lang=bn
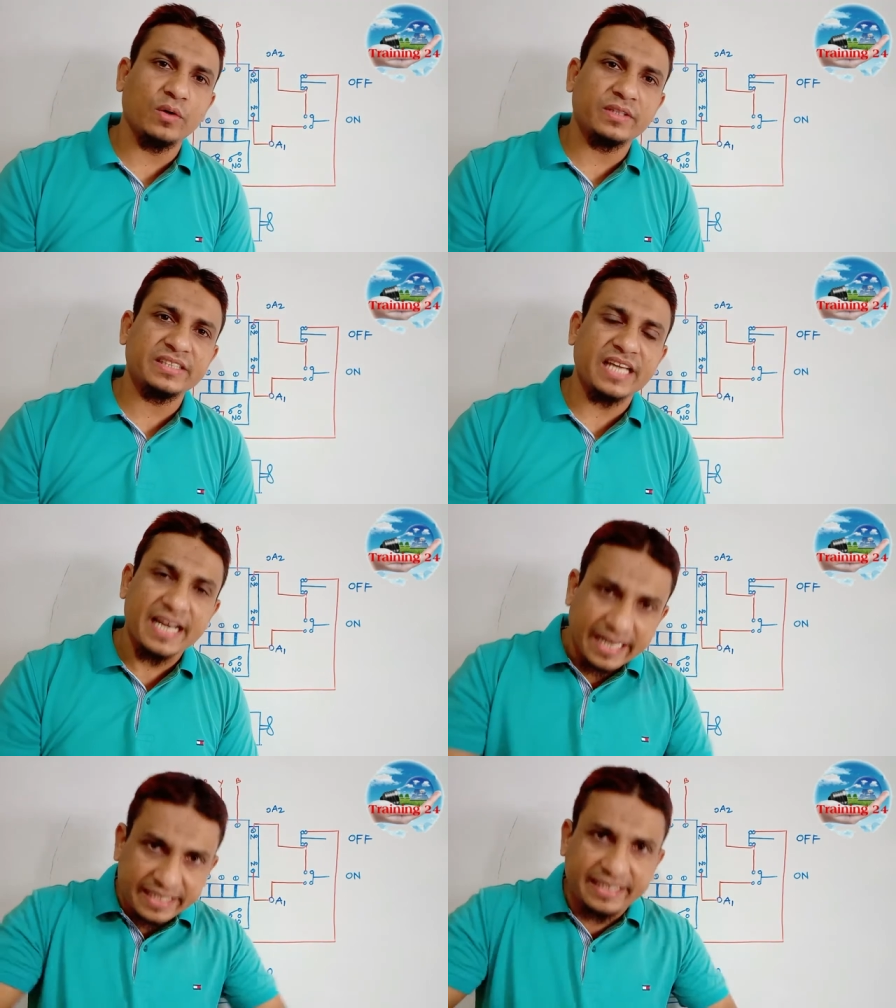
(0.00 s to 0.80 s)
চালু করতে
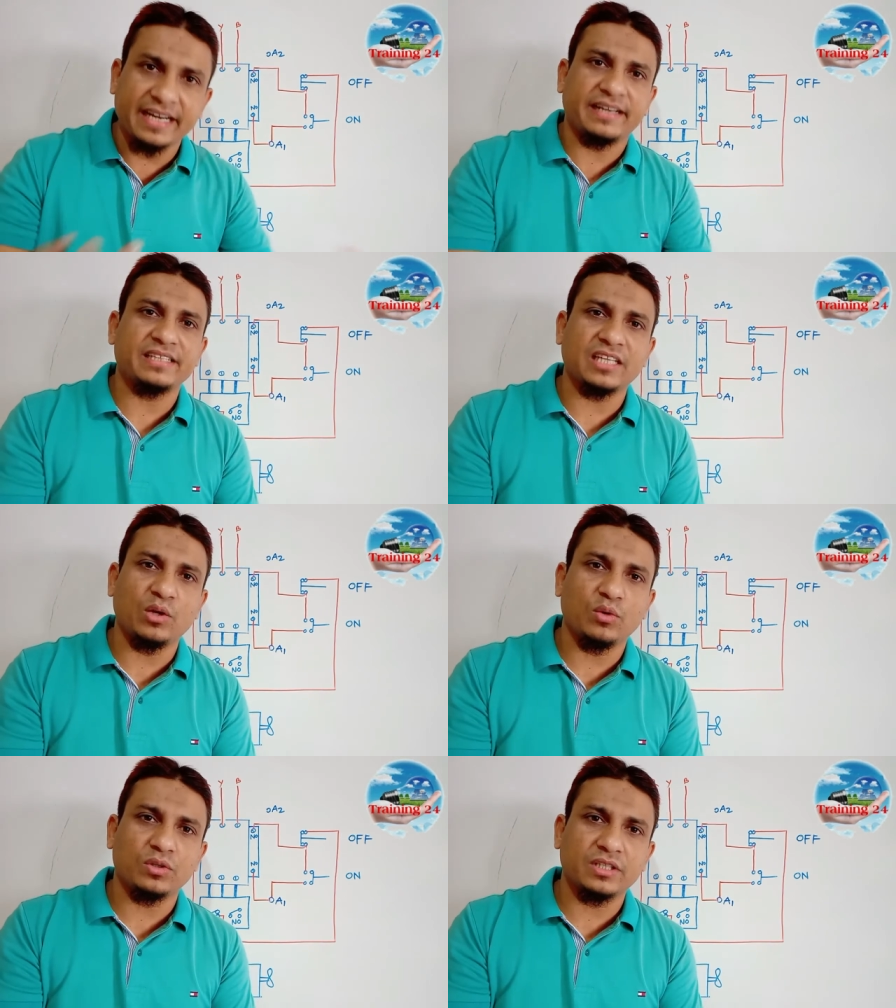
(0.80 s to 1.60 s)
চায় নাকি ডেল্টায়
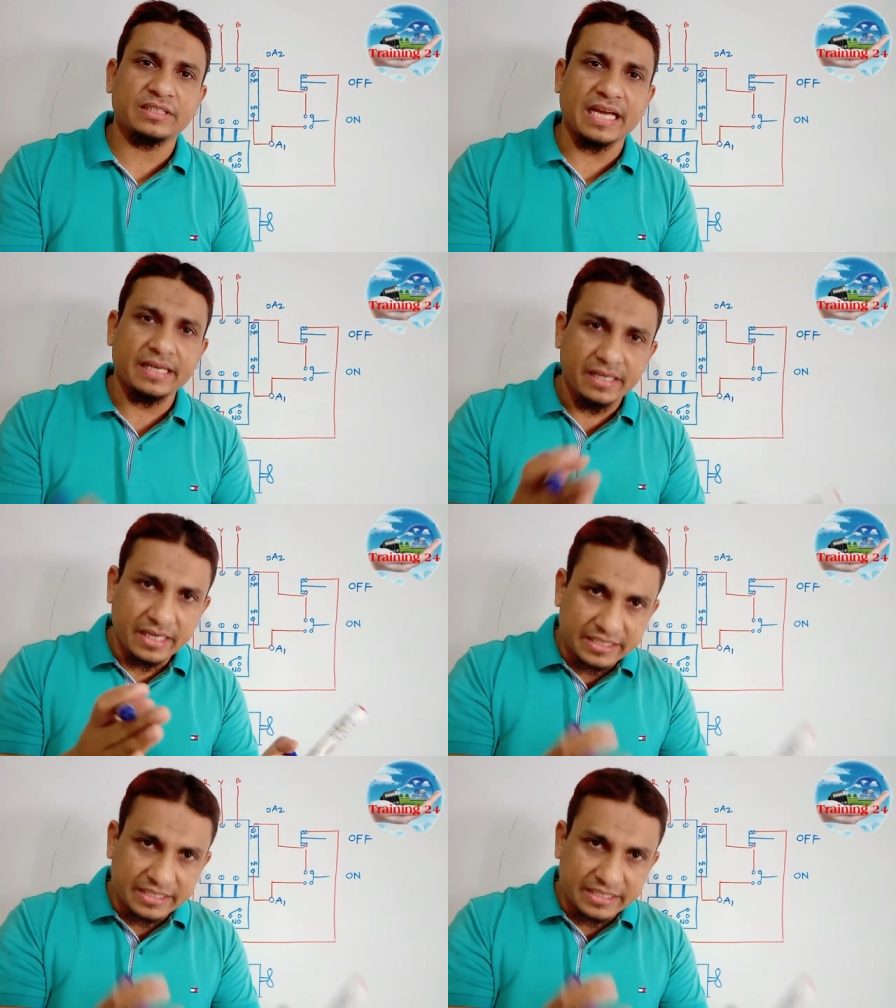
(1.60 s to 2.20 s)
চালু করতে চায়